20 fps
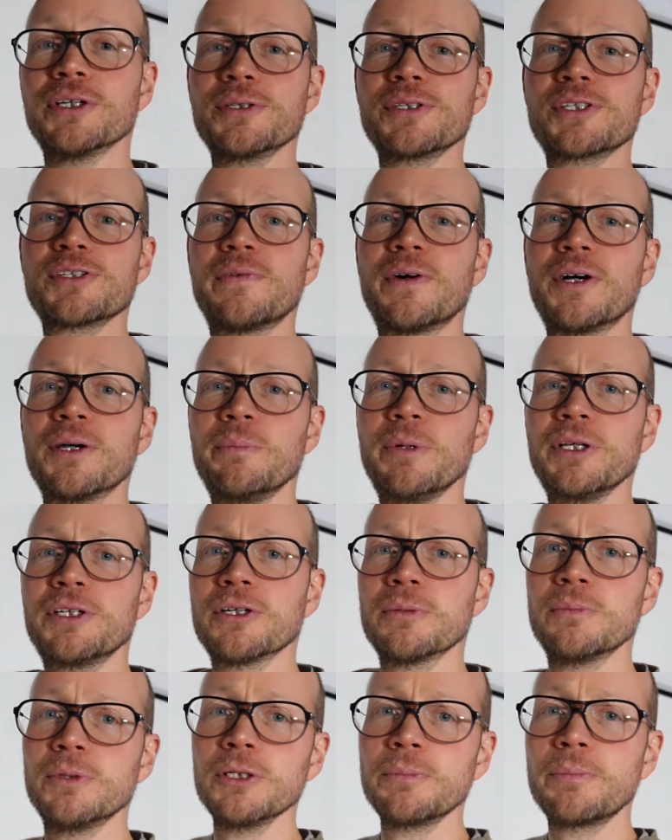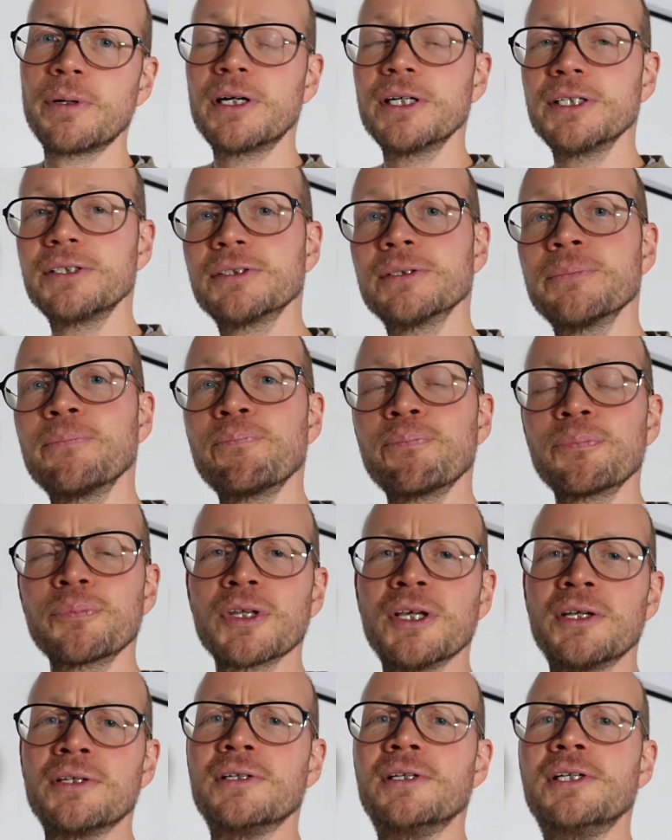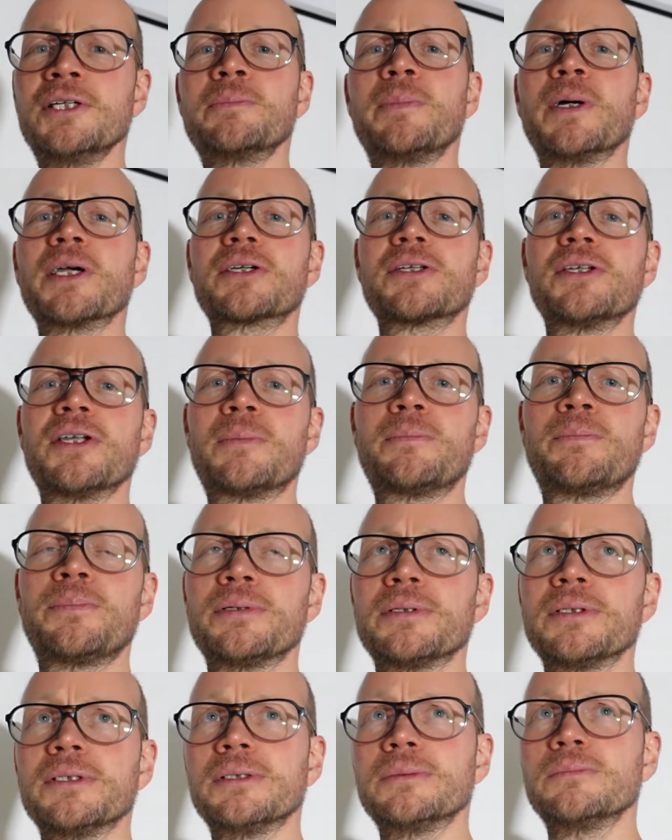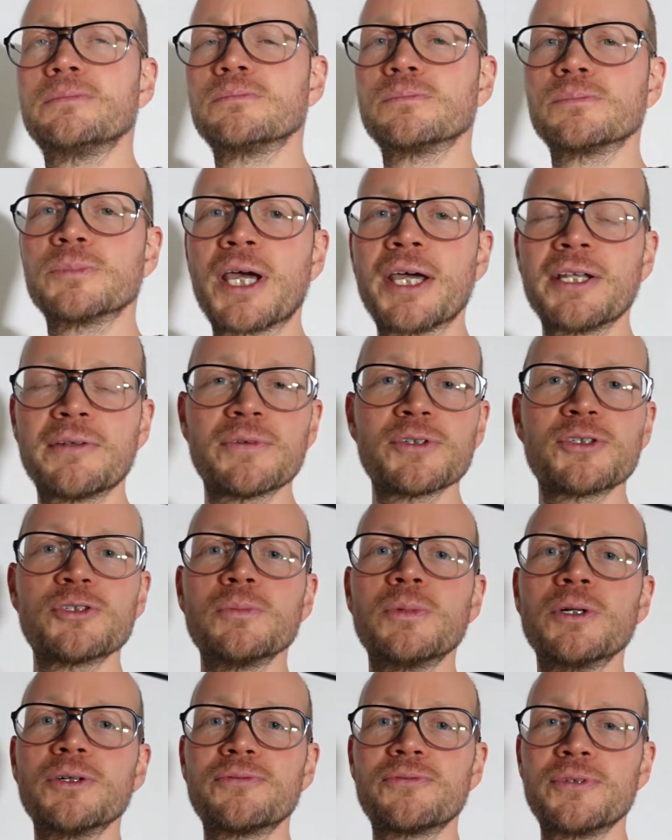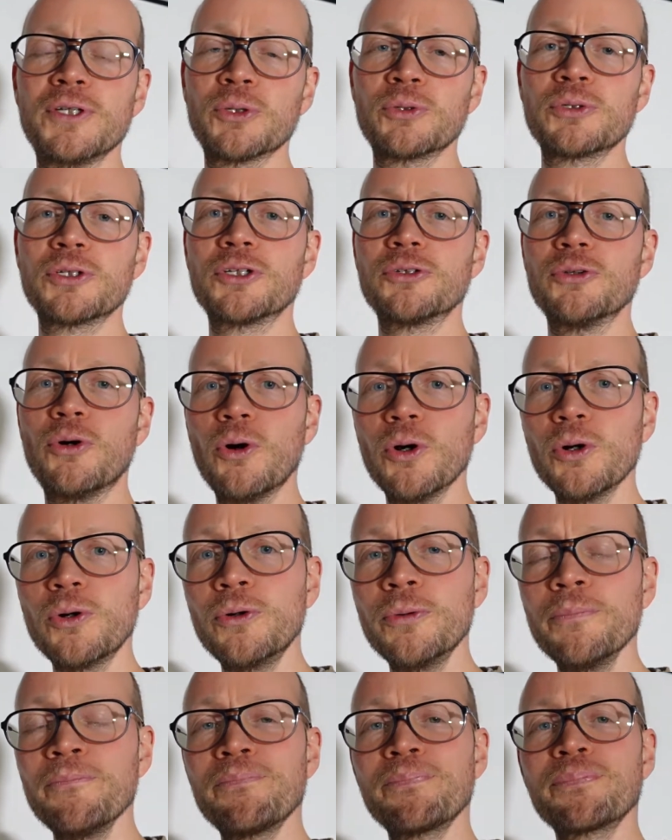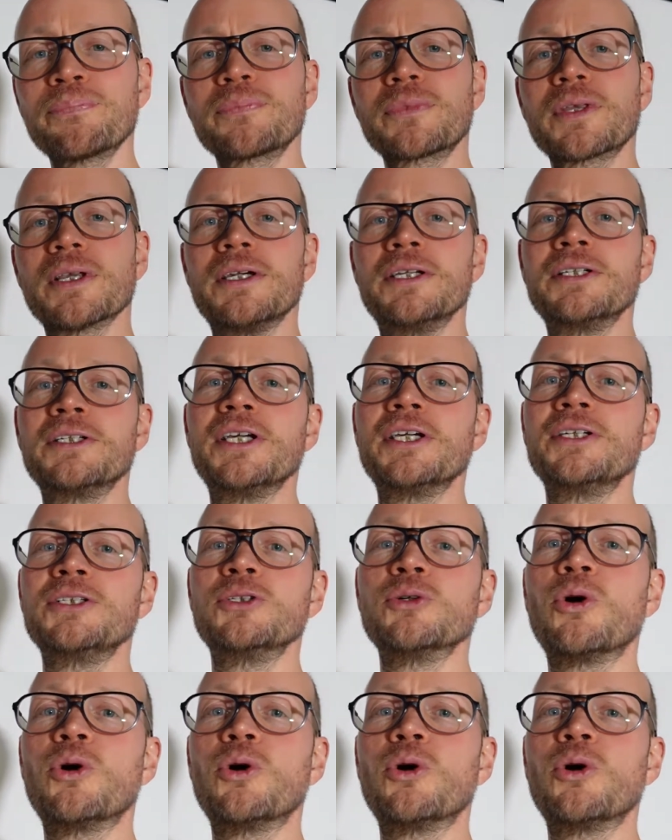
in 2 Meter Bildbreite, die liegt bei knapp ähm, etwas über 400 Euro. Hingegen die